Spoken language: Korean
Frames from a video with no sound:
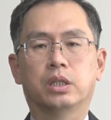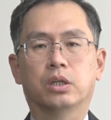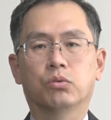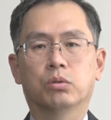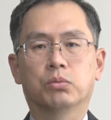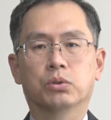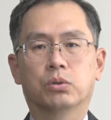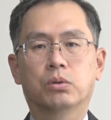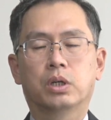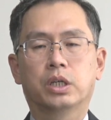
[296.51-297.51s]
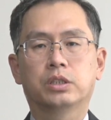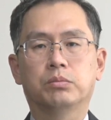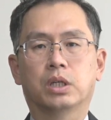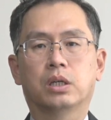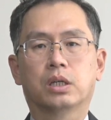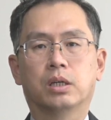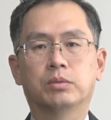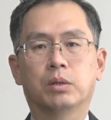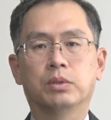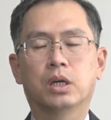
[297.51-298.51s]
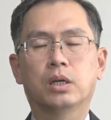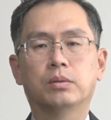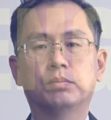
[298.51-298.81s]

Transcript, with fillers: 나누어 보도록 하겠습니다 감사합니다